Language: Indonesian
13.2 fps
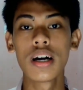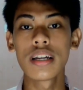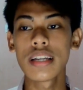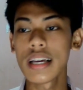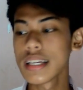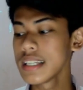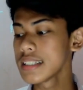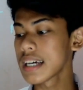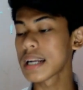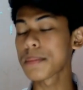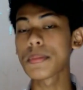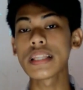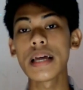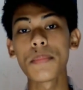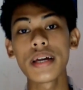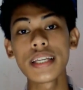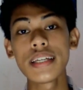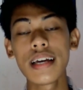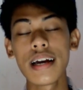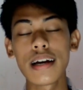nah ini cara pertama
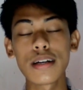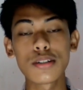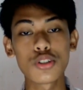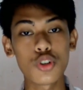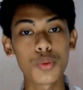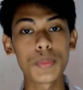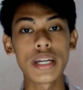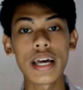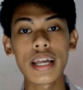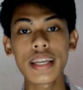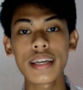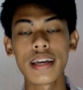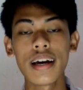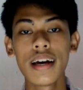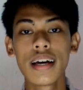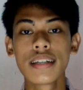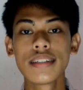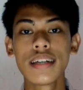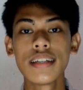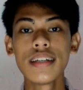nih yang cukup menarik ya
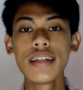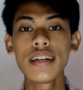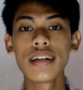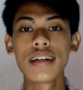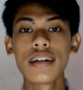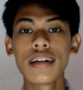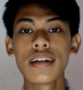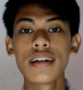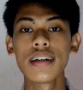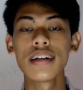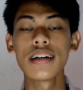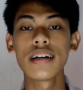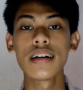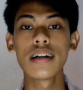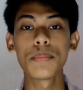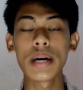jadi uh,